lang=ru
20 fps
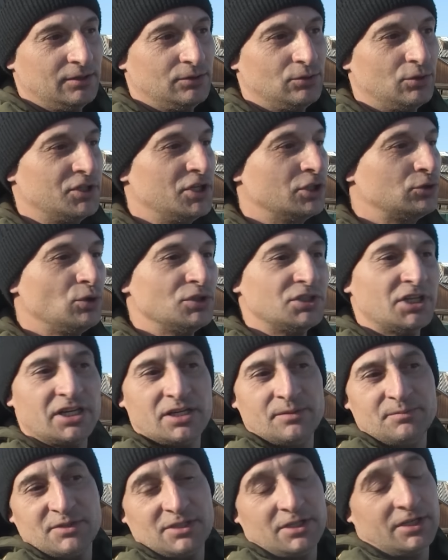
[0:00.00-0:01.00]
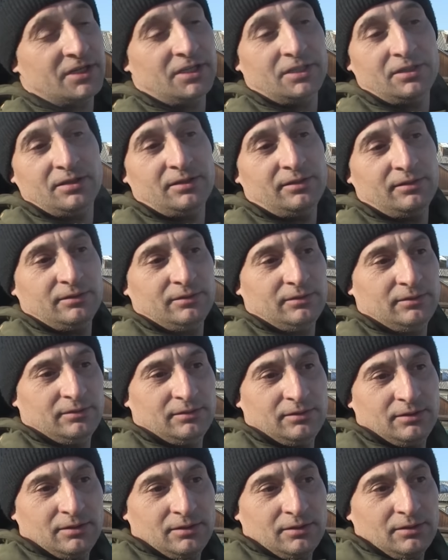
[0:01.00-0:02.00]
Но никто за этим не следит.
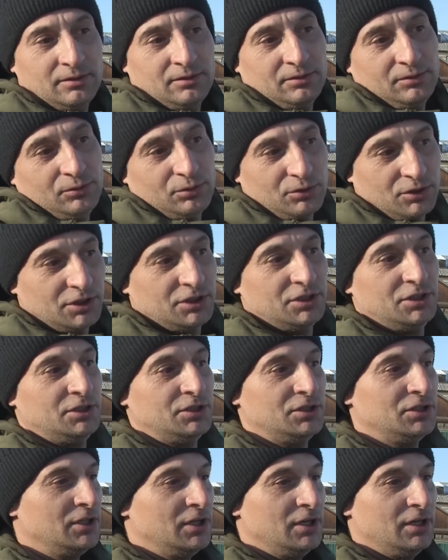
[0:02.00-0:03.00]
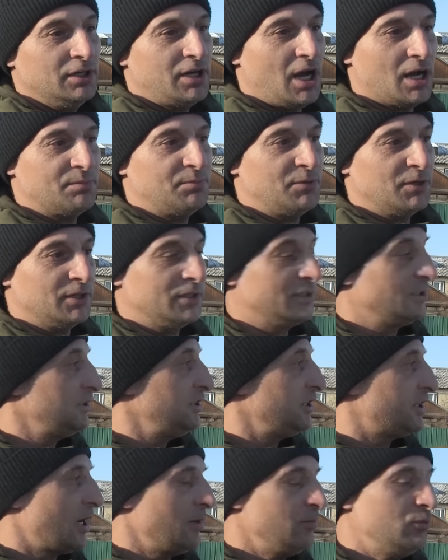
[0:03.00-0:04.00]
То есть как бы
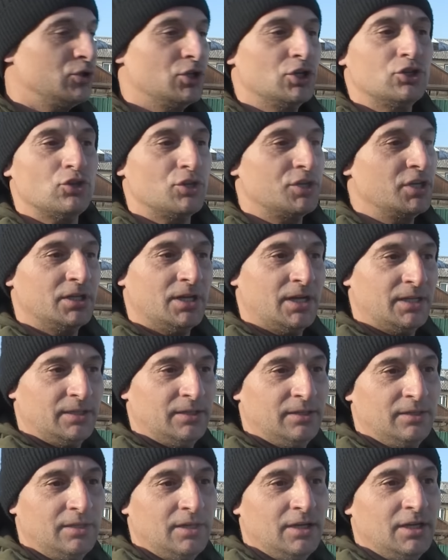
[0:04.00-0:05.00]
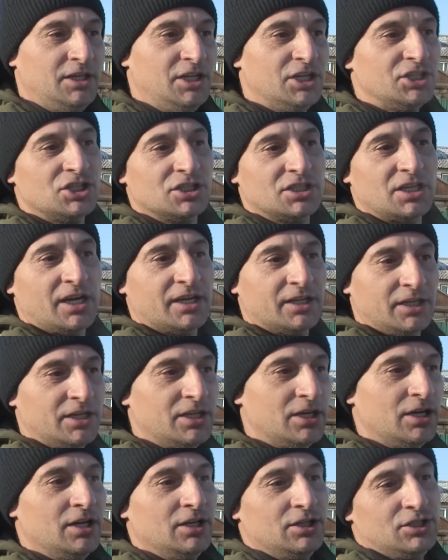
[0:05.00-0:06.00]
никому ничего не надо. Легче
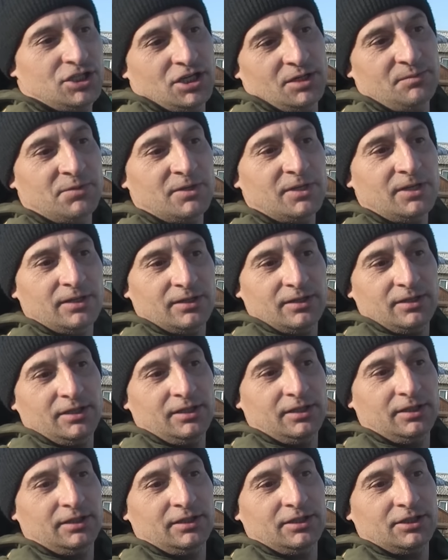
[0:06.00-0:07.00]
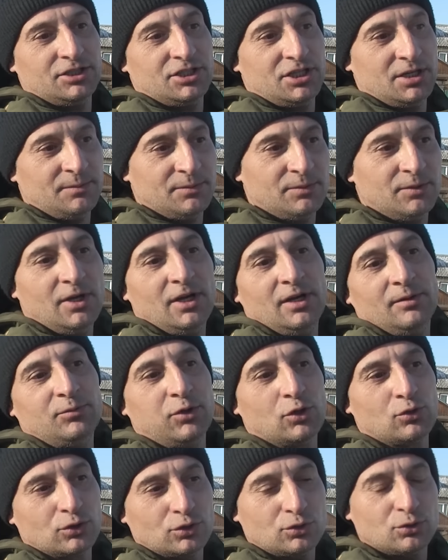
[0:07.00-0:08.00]
закрыть, чем, э, чем
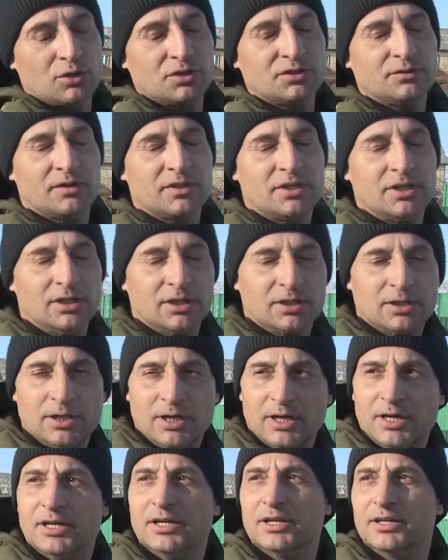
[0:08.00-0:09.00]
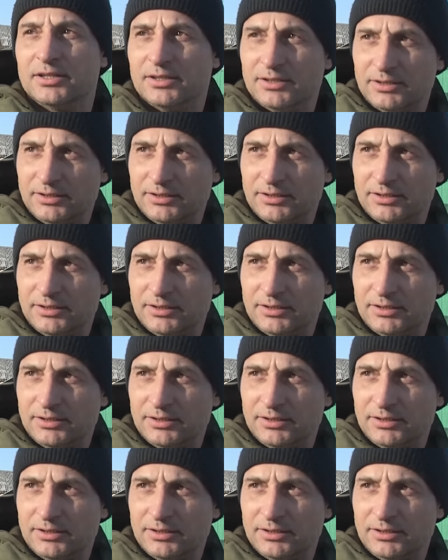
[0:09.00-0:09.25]
благоустройство делать для